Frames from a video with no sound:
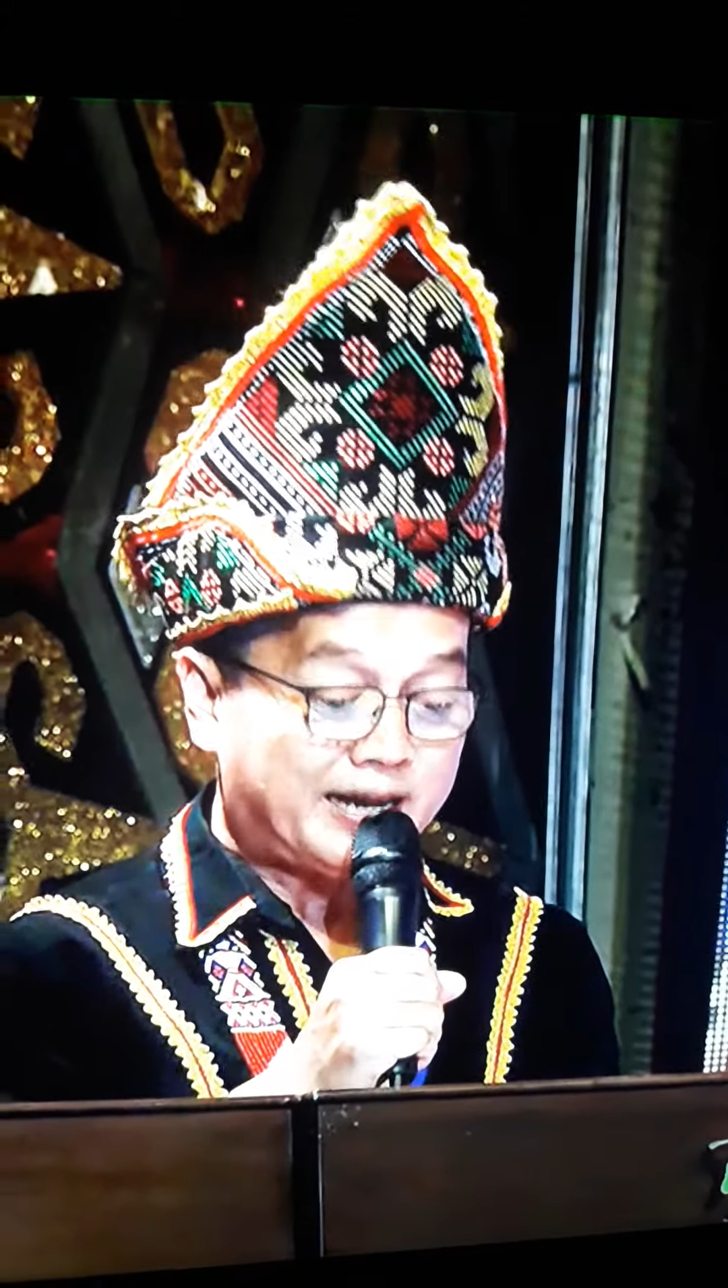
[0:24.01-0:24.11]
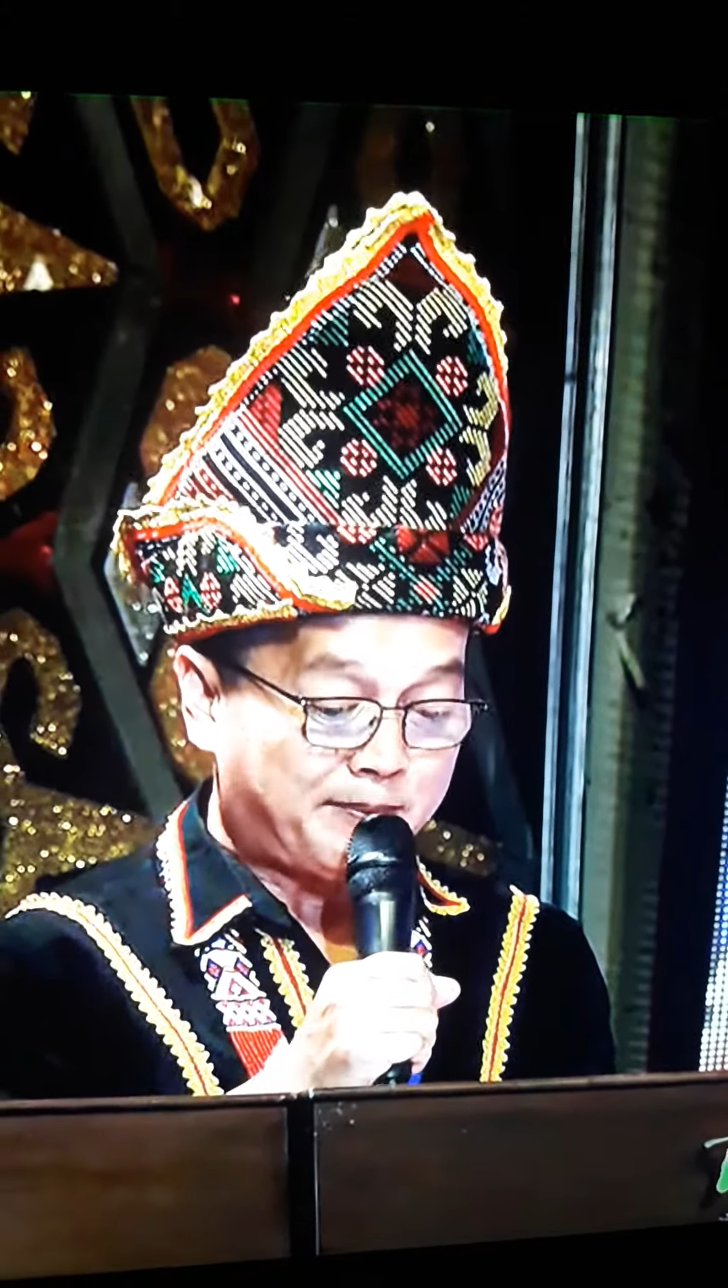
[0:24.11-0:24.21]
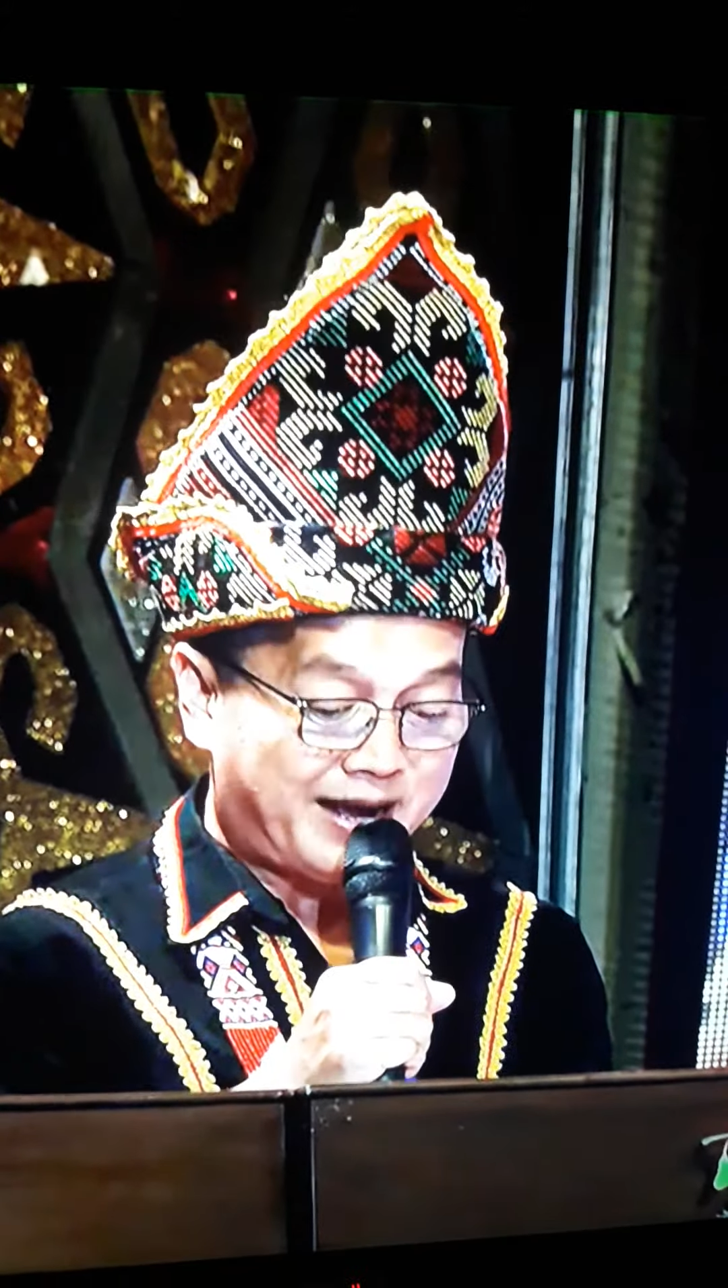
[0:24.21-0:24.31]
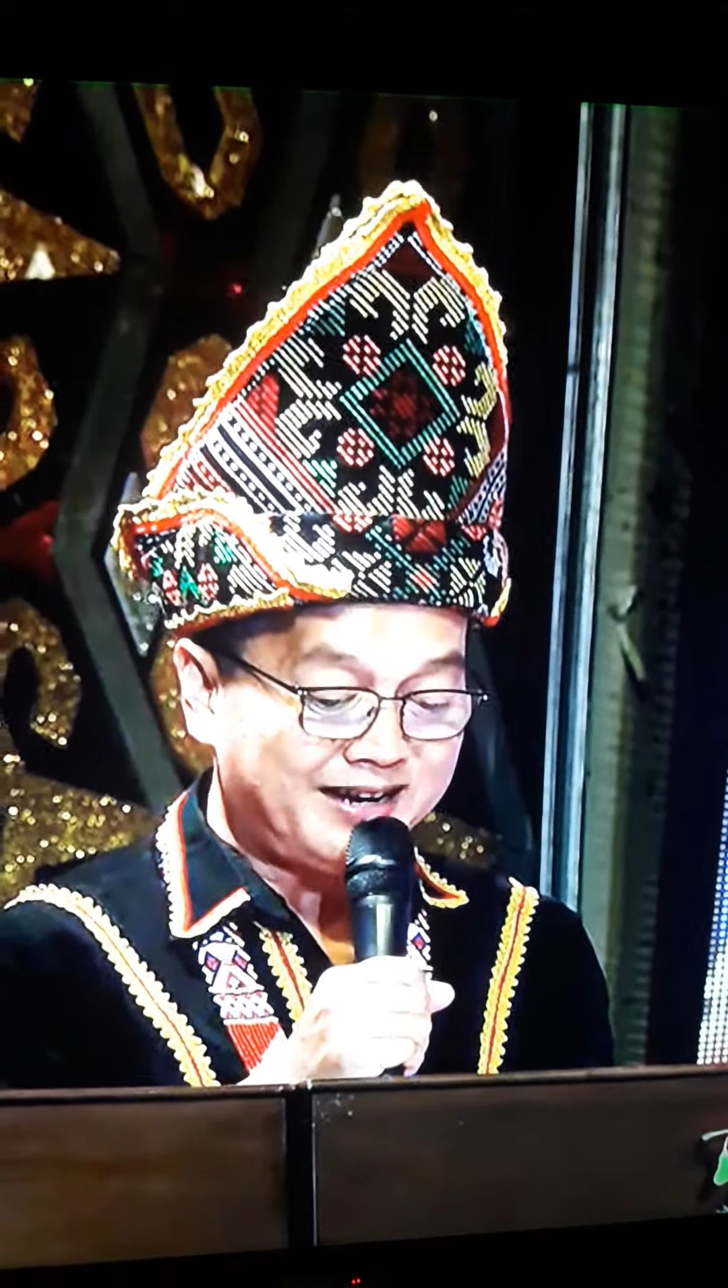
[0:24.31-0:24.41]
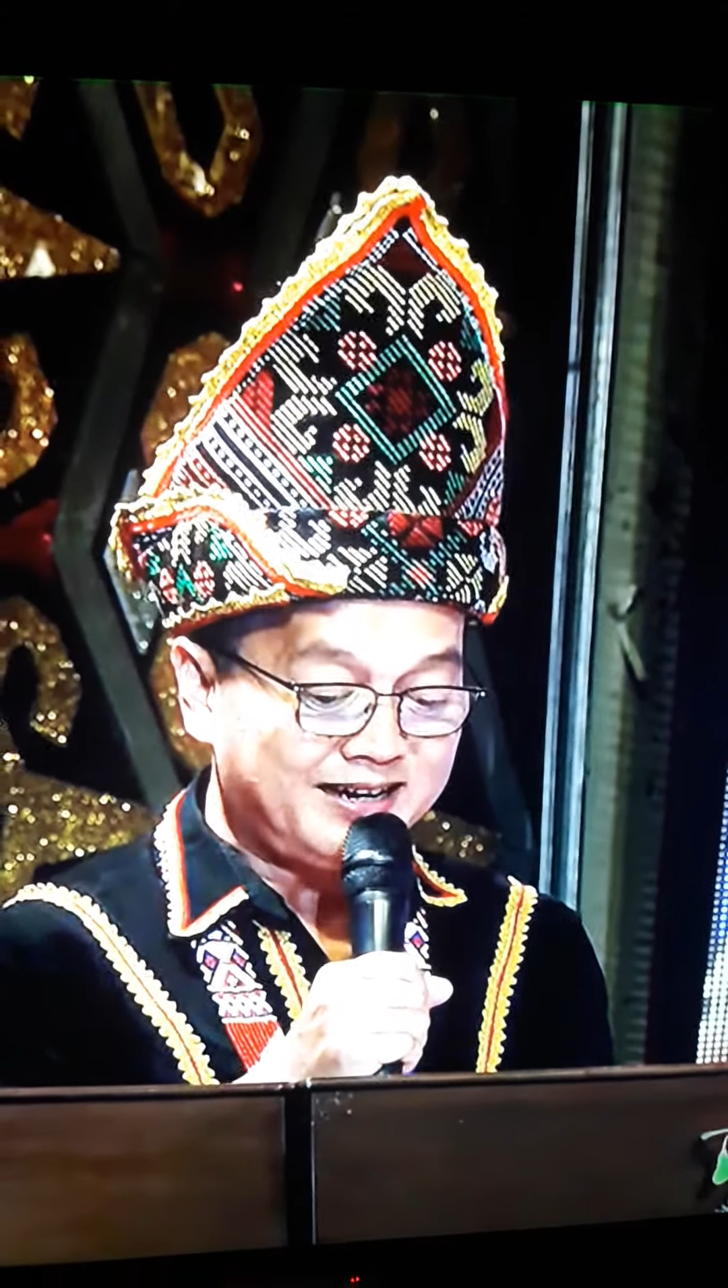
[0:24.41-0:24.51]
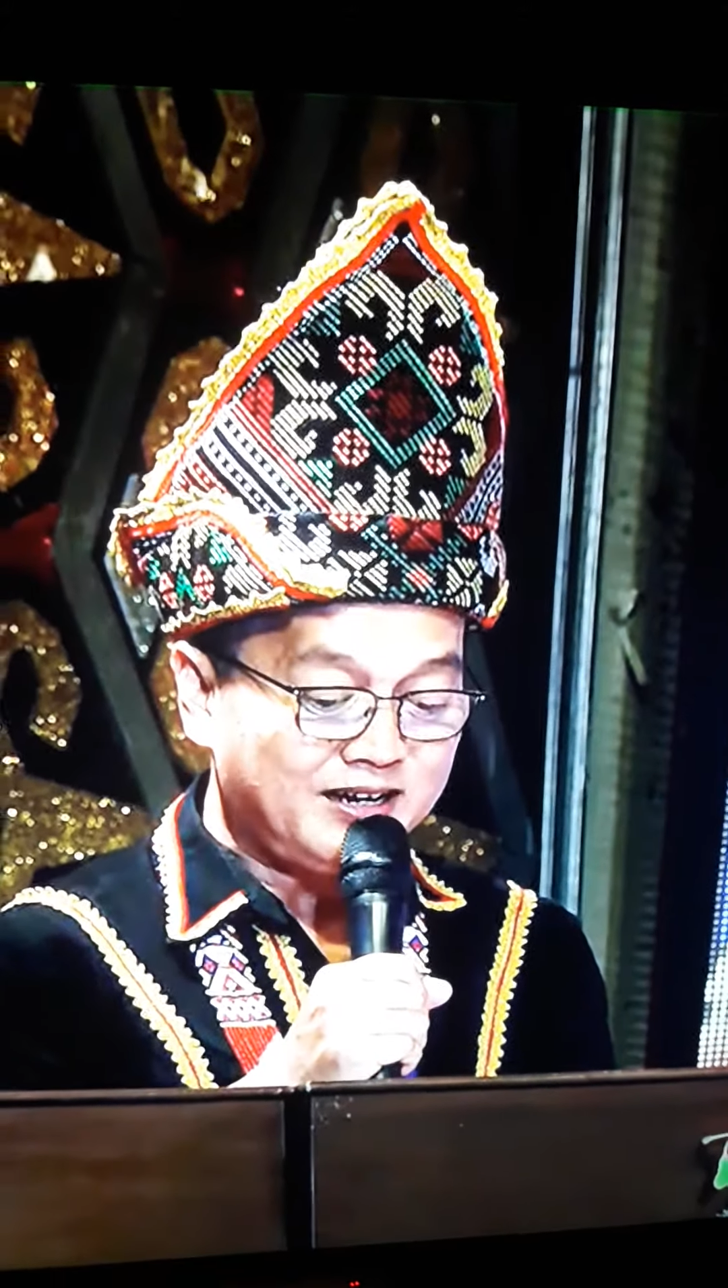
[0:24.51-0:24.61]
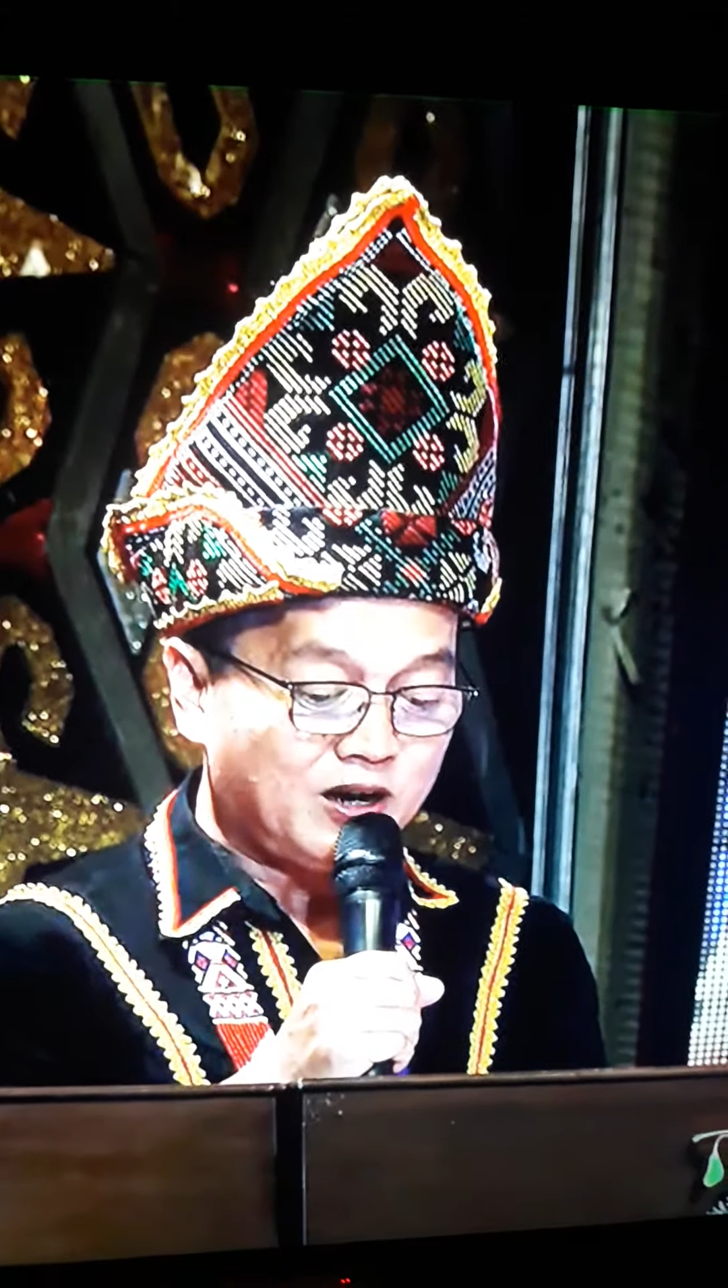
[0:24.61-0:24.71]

naman